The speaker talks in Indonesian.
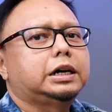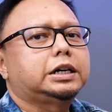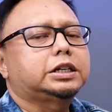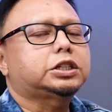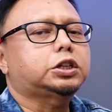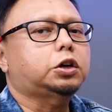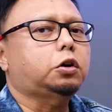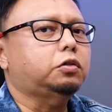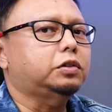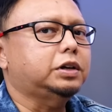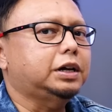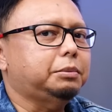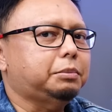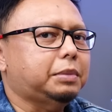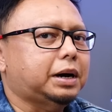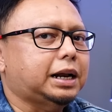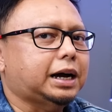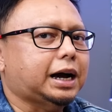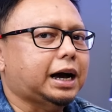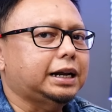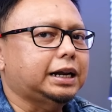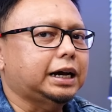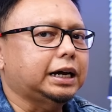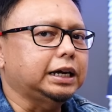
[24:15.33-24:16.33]
soundnya
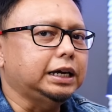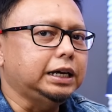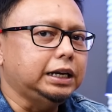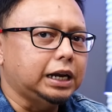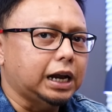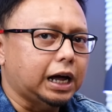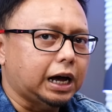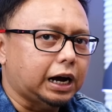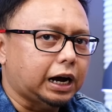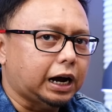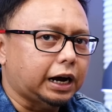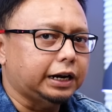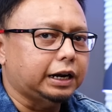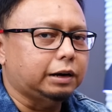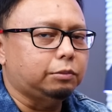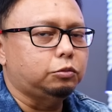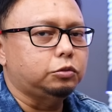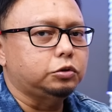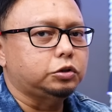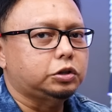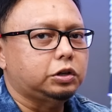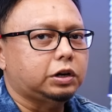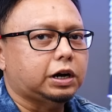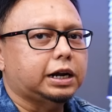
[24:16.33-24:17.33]
malah kadang hilang, kadang
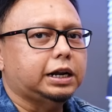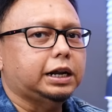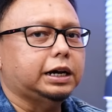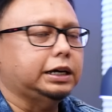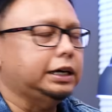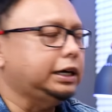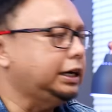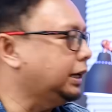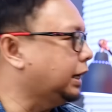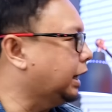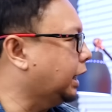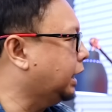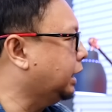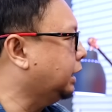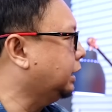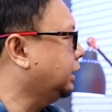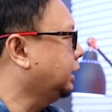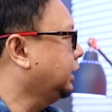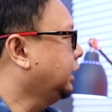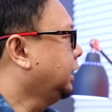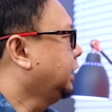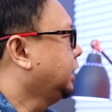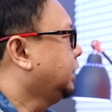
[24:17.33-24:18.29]
muncul, kadang hilang.